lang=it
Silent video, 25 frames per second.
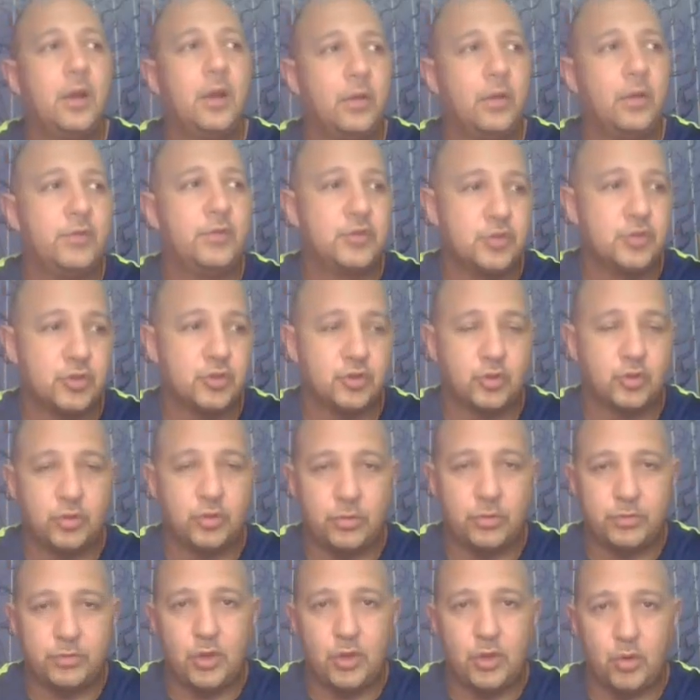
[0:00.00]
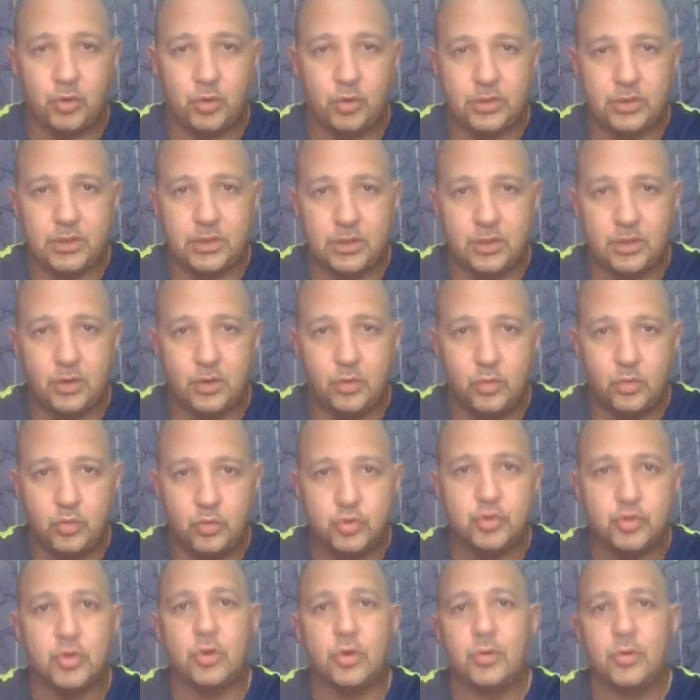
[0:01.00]
l'ho visto sotto i miei occhi,
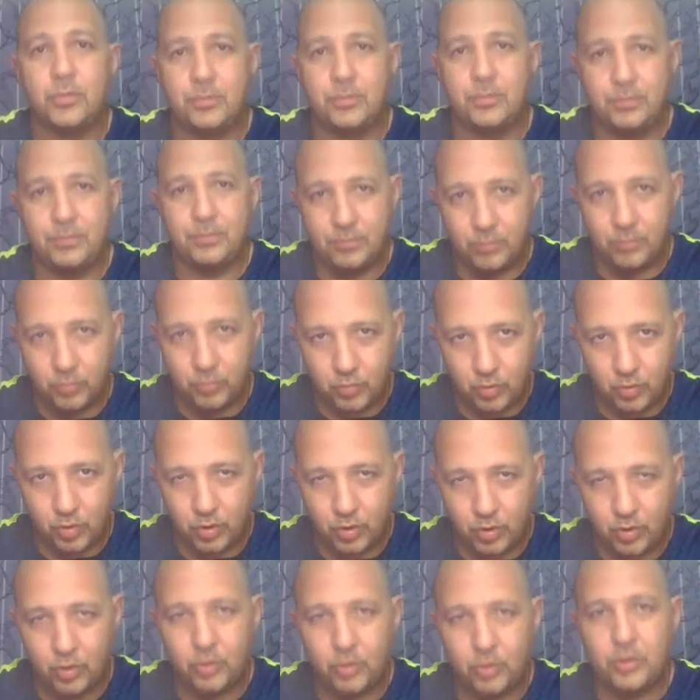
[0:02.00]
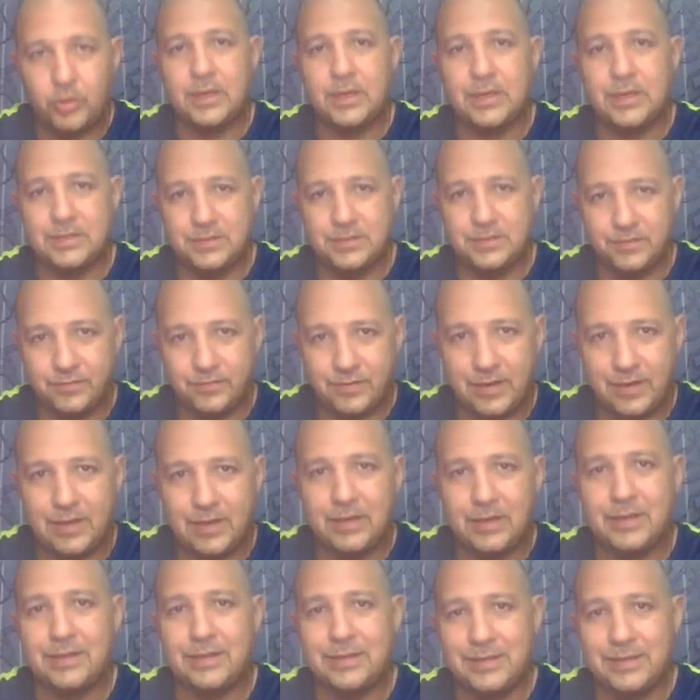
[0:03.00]
l'uso buono che si
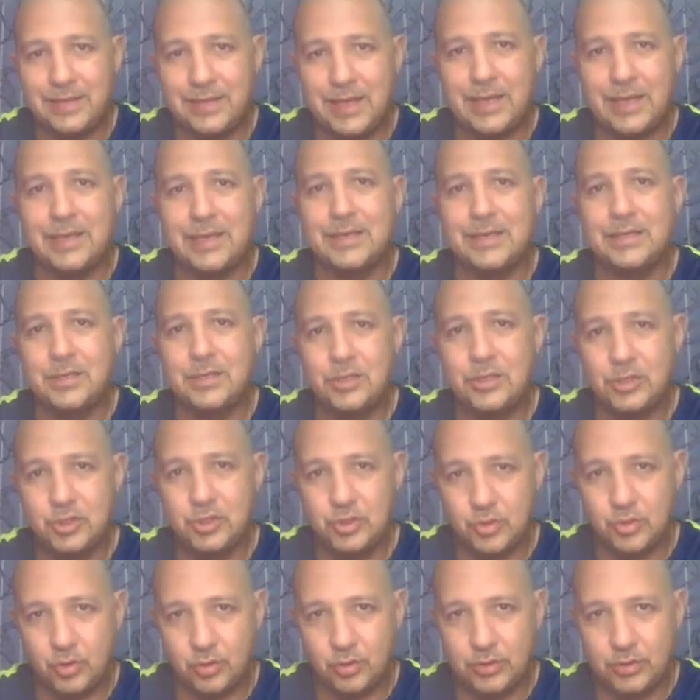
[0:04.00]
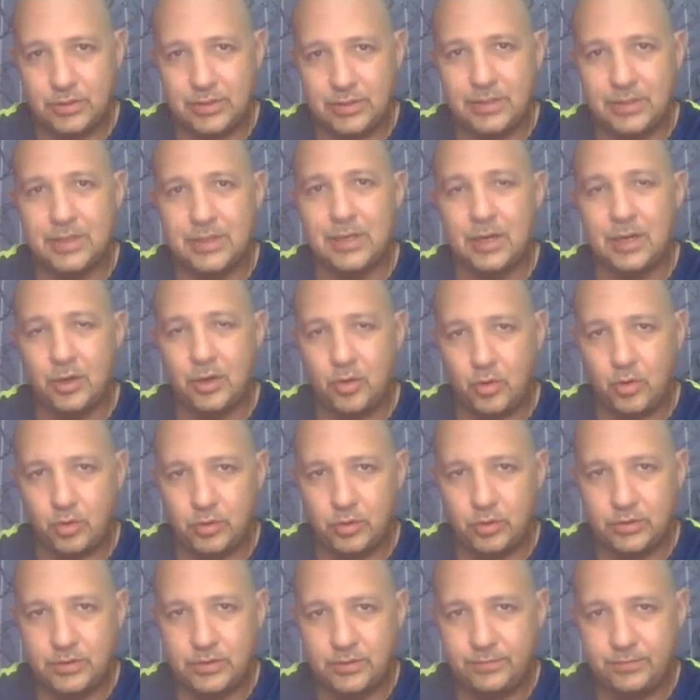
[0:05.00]
fa dei soldi
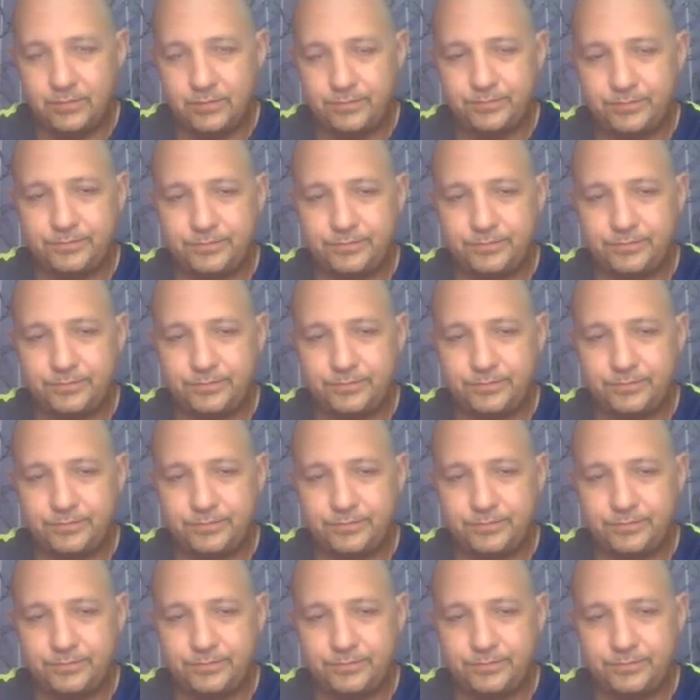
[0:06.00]
raccolti